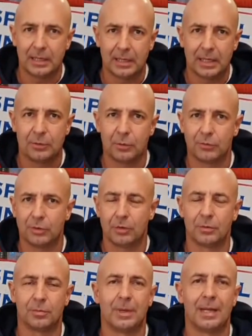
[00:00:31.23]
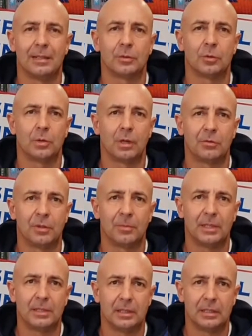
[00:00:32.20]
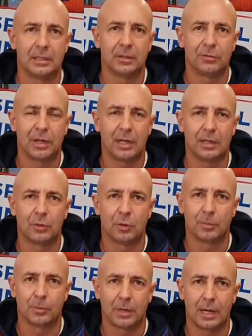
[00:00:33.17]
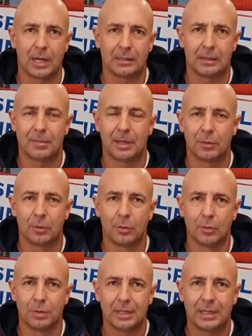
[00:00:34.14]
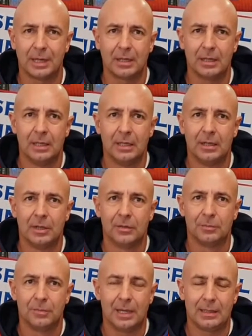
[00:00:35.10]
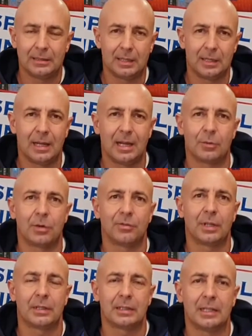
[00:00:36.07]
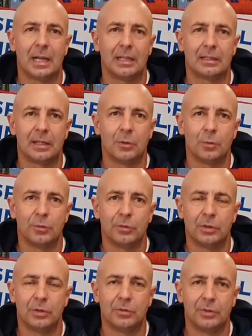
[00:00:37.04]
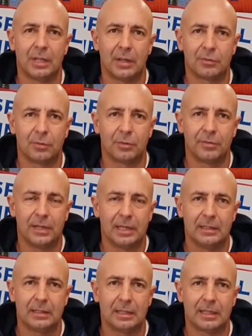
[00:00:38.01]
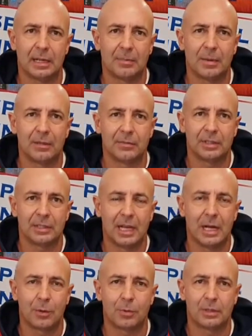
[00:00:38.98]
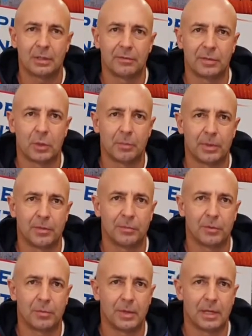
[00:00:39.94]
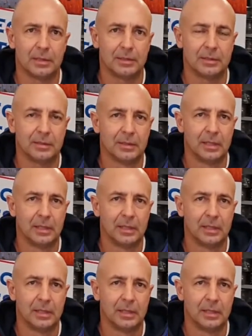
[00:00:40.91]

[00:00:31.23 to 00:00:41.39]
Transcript: legno c'è lo smalto con la cementite già incorporata, mano unica, smalti all'acqua satinati e lucidi sia a solvente che a base di acqua davvero performanti.